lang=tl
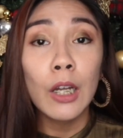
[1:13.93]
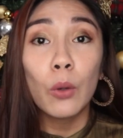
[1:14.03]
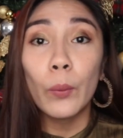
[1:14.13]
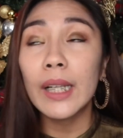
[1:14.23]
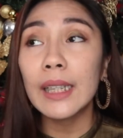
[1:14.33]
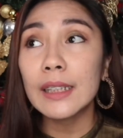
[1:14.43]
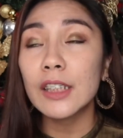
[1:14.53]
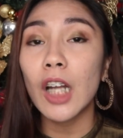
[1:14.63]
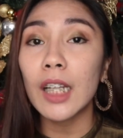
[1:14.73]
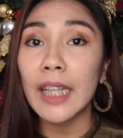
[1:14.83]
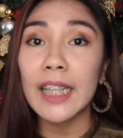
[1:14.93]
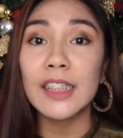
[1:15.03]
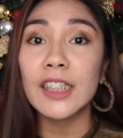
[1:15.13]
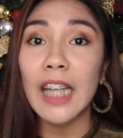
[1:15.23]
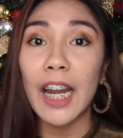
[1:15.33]
well, it's not
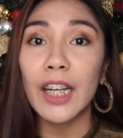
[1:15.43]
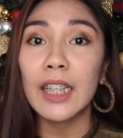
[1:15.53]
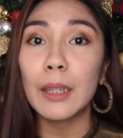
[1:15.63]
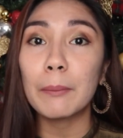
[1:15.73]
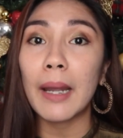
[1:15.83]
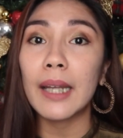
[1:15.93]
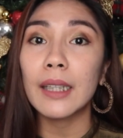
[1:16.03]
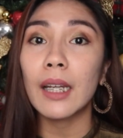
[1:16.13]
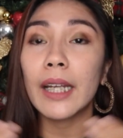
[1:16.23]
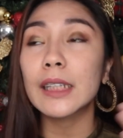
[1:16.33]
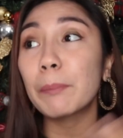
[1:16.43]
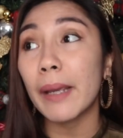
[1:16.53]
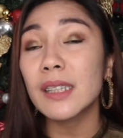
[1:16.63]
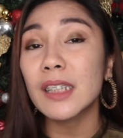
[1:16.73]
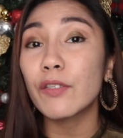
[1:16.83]
necessary naman na
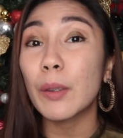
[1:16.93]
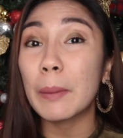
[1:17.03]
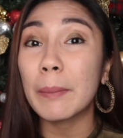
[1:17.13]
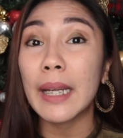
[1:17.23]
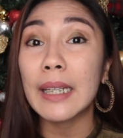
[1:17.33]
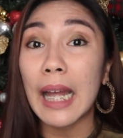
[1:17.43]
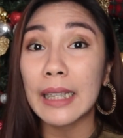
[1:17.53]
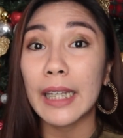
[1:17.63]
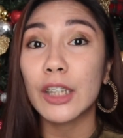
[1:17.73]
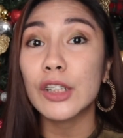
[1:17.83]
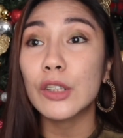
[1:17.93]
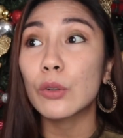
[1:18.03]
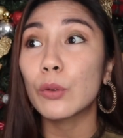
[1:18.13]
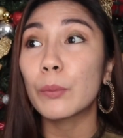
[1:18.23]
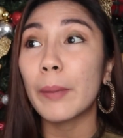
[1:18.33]
expensive yung ibibigay natin just
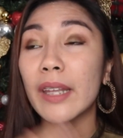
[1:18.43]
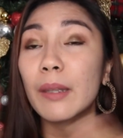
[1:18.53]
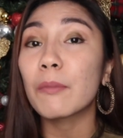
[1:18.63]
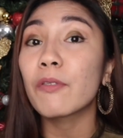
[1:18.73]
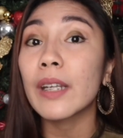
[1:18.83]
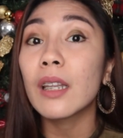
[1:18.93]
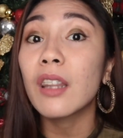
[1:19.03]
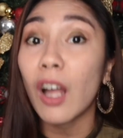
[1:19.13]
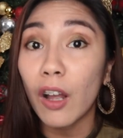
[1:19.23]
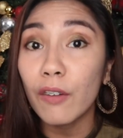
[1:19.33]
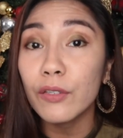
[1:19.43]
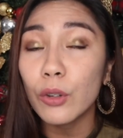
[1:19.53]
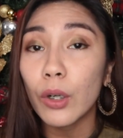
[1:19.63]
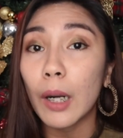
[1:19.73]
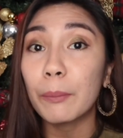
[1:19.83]
to make them feel loved
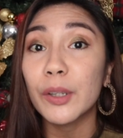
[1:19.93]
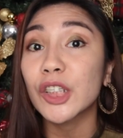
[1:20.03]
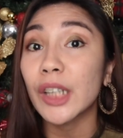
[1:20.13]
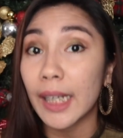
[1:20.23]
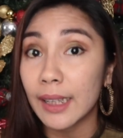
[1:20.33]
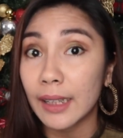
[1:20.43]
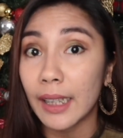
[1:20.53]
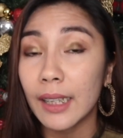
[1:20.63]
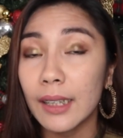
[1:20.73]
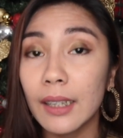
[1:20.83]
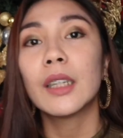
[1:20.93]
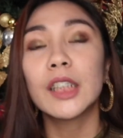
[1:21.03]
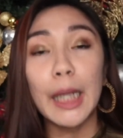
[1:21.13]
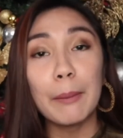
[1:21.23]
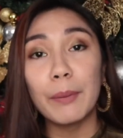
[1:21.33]
or appreciated.
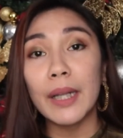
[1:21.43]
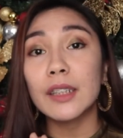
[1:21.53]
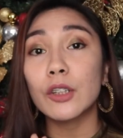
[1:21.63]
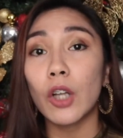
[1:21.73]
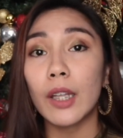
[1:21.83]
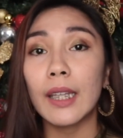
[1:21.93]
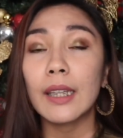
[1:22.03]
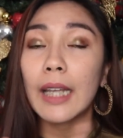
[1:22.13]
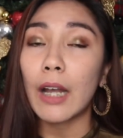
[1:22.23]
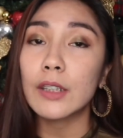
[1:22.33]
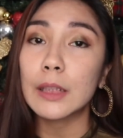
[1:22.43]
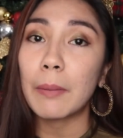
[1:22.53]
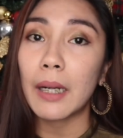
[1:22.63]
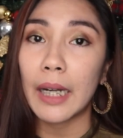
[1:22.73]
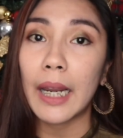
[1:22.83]
Siyempre, it's a thought that counts
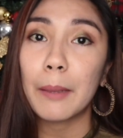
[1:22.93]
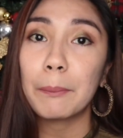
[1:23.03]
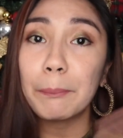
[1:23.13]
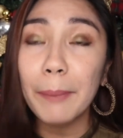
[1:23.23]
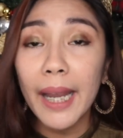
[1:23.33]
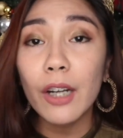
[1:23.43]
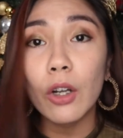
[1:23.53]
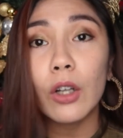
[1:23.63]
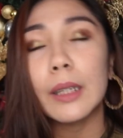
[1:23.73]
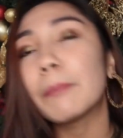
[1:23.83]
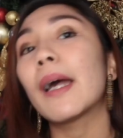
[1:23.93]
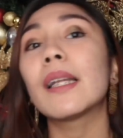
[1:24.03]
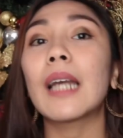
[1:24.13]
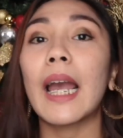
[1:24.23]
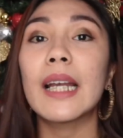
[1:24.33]
pa rin. Pero
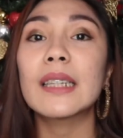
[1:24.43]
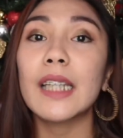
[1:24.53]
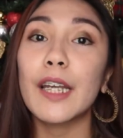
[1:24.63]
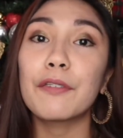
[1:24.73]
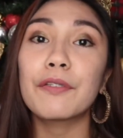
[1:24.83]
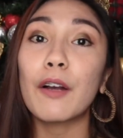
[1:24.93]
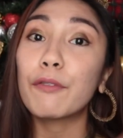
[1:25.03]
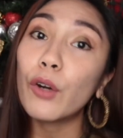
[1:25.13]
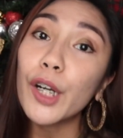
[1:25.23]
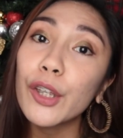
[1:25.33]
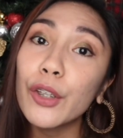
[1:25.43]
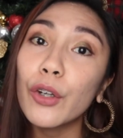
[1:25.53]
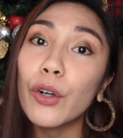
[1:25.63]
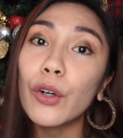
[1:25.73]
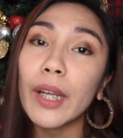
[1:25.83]
naman guys, if afford
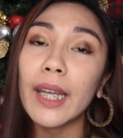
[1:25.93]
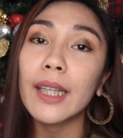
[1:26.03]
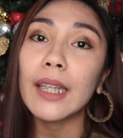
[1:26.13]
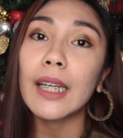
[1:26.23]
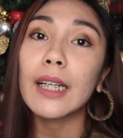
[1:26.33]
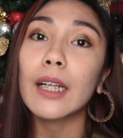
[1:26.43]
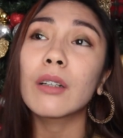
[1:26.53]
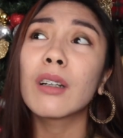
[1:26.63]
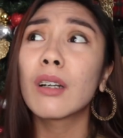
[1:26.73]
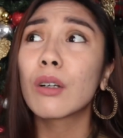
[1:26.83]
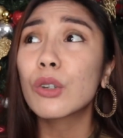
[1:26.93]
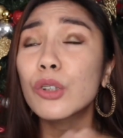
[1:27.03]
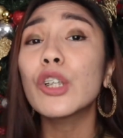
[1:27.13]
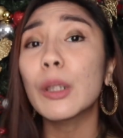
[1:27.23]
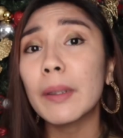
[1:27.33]
nyo and talagang
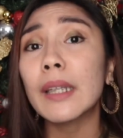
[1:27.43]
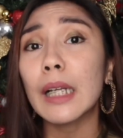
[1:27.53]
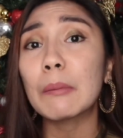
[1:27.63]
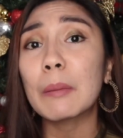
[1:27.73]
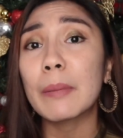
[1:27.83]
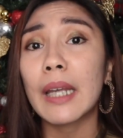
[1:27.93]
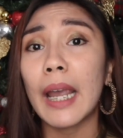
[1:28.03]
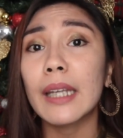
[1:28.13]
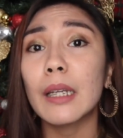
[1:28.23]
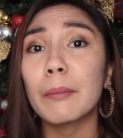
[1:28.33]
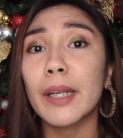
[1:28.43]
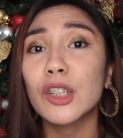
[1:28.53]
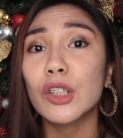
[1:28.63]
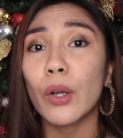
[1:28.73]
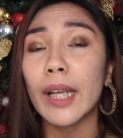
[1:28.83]
gusto nyo naman talaga magbigay ng
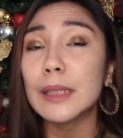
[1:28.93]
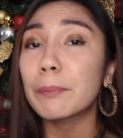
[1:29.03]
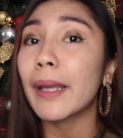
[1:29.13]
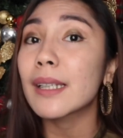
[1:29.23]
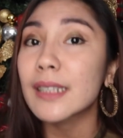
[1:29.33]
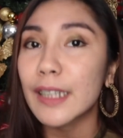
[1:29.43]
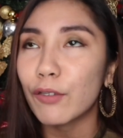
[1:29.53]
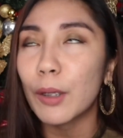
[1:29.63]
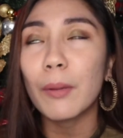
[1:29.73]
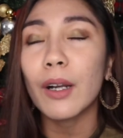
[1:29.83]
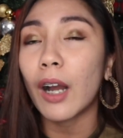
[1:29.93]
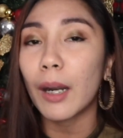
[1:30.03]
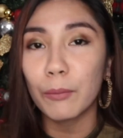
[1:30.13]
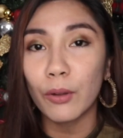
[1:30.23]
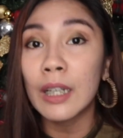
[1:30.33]
medyo expensive or
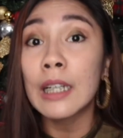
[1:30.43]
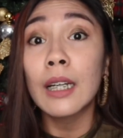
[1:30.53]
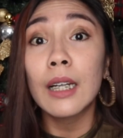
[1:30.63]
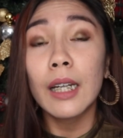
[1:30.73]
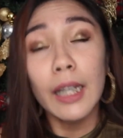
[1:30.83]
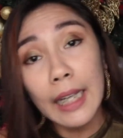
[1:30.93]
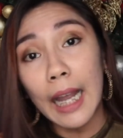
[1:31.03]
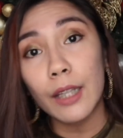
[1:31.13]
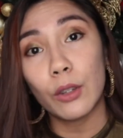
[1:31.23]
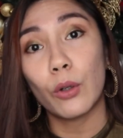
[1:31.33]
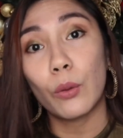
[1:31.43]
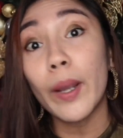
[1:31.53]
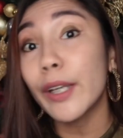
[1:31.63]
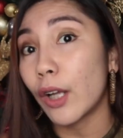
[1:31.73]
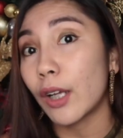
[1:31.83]
magarbong regalo,
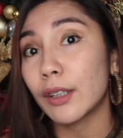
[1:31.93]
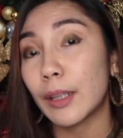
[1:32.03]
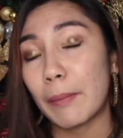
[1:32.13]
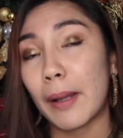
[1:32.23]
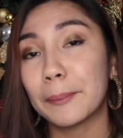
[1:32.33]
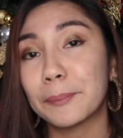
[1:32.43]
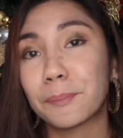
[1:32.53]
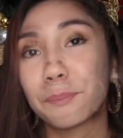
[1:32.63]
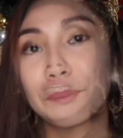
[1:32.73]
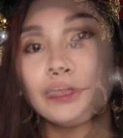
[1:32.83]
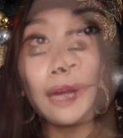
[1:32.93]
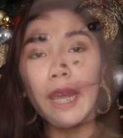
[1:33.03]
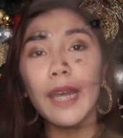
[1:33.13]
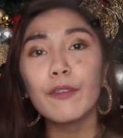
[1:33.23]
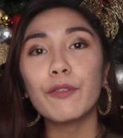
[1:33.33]
why not, ba? Diba?
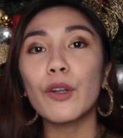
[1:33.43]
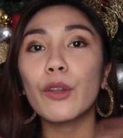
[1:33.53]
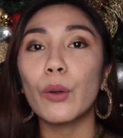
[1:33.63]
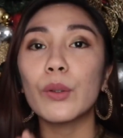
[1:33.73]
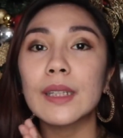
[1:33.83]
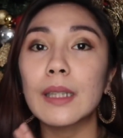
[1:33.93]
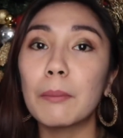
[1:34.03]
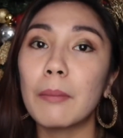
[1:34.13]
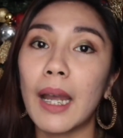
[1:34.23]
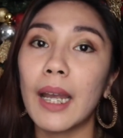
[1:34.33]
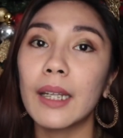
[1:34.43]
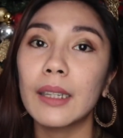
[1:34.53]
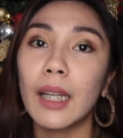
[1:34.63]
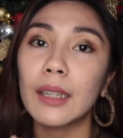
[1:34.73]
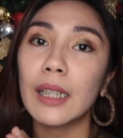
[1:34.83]
And for those
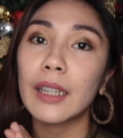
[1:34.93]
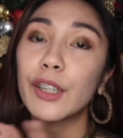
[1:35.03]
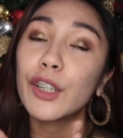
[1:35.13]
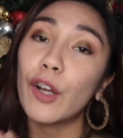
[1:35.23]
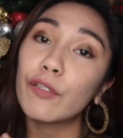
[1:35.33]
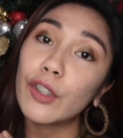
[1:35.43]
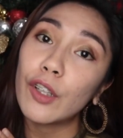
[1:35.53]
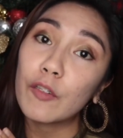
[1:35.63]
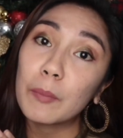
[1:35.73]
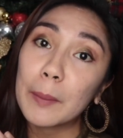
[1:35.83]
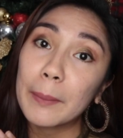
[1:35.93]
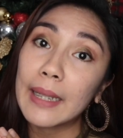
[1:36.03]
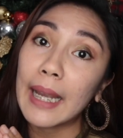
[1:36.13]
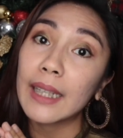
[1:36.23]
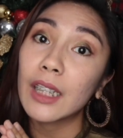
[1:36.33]
naman na talagang love na love
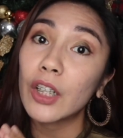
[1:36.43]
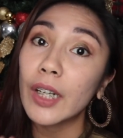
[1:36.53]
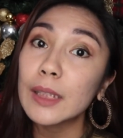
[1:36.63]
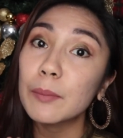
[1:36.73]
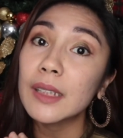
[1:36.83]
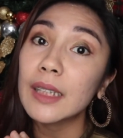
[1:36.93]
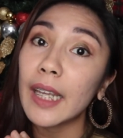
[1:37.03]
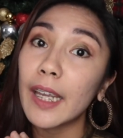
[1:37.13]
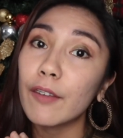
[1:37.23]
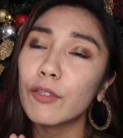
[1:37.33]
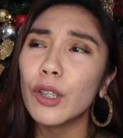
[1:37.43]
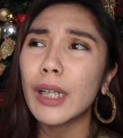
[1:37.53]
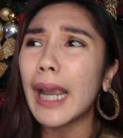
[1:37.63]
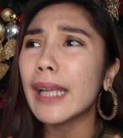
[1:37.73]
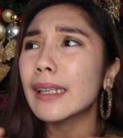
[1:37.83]
magbigay ng Christmas gift or
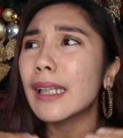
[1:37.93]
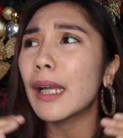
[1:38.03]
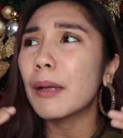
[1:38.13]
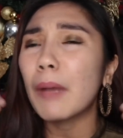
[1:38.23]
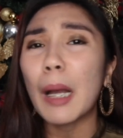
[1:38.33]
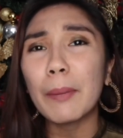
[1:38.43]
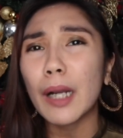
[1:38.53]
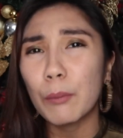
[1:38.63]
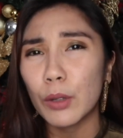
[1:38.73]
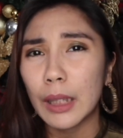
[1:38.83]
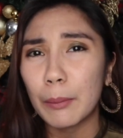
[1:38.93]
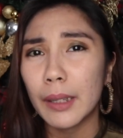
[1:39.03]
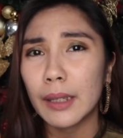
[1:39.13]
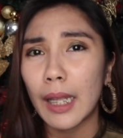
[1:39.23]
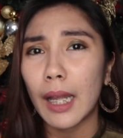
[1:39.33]
kahit na makapag-abot ka
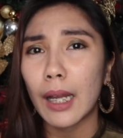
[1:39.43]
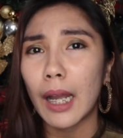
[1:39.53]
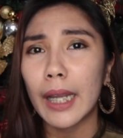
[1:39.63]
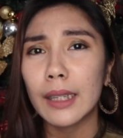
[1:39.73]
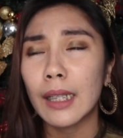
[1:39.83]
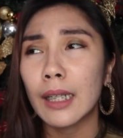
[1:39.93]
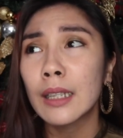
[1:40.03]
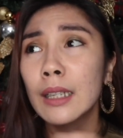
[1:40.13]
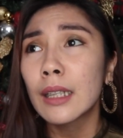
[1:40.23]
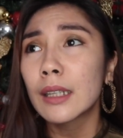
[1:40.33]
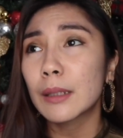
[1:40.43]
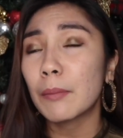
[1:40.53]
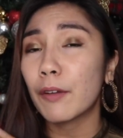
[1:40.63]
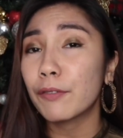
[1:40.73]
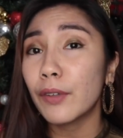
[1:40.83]
man lang, kahit na sa
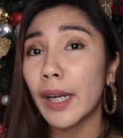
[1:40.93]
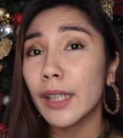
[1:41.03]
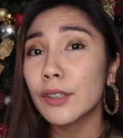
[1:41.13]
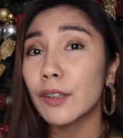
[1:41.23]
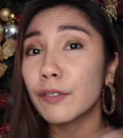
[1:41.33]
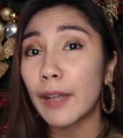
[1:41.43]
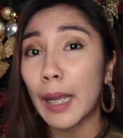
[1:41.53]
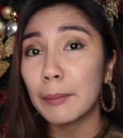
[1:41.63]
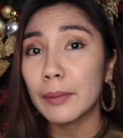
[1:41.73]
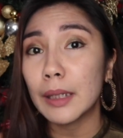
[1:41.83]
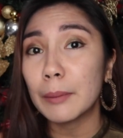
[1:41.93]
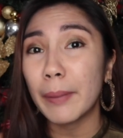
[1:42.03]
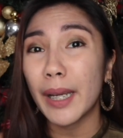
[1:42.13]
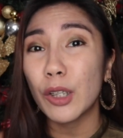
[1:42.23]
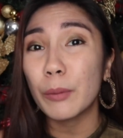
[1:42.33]
mga friends or family,
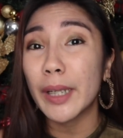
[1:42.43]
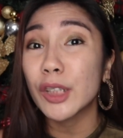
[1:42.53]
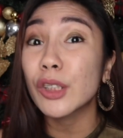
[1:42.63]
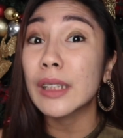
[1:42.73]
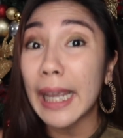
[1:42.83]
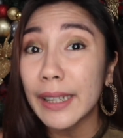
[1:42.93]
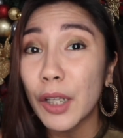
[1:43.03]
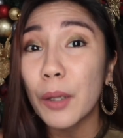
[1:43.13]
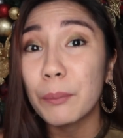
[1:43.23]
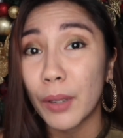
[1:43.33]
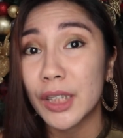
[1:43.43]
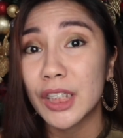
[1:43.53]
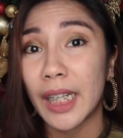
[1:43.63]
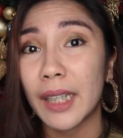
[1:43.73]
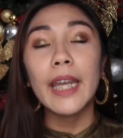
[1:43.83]
pero medyo tight ang
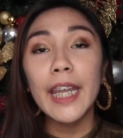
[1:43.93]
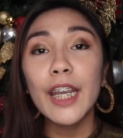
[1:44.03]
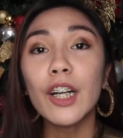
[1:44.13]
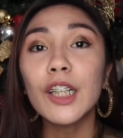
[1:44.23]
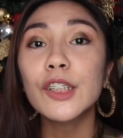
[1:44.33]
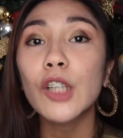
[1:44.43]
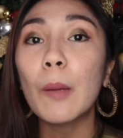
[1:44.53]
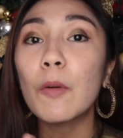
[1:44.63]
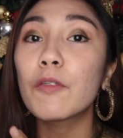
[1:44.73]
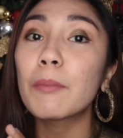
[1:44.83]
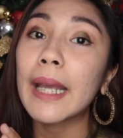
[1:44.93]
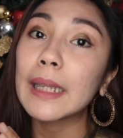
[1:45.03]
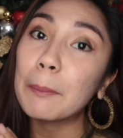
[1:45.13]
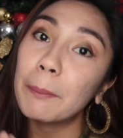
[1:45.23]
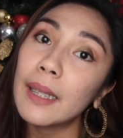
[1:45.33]
budget. Here are some of my
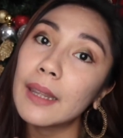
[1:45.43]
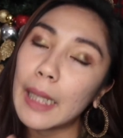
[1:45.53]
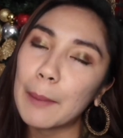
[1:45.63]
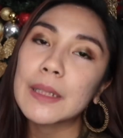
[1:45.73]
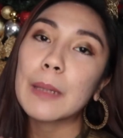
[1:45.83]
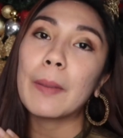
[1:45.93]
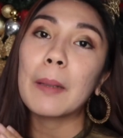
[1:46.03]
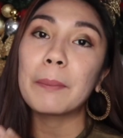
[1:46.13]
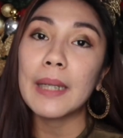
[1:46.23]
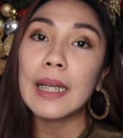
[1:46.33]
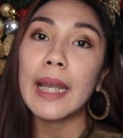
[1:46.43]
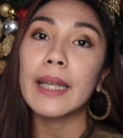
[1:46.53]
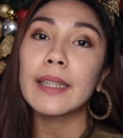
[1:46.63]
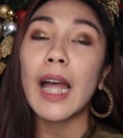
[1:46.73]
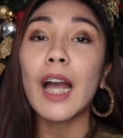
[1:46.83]
tipid tips sa
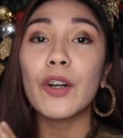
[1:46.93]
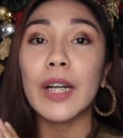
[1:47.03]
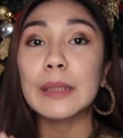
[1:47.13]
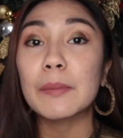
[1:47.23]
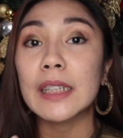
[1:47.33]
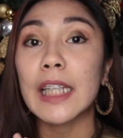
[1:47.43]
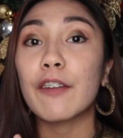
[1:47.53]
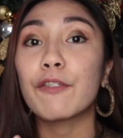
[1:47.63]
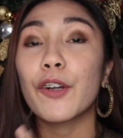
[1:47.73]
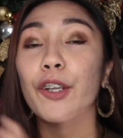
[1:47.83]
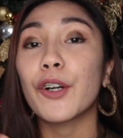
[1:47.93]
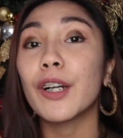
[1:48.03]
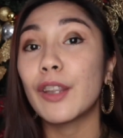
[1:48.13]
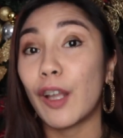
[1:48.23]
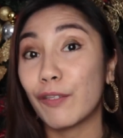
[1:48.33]
pagpili ng Christmas gift for
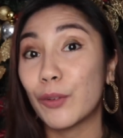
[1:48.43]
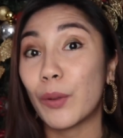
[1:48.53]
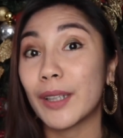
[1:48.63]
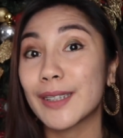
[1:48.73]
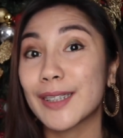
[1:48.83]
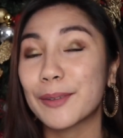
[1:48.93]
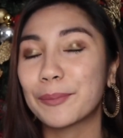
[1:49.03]
your loved ones.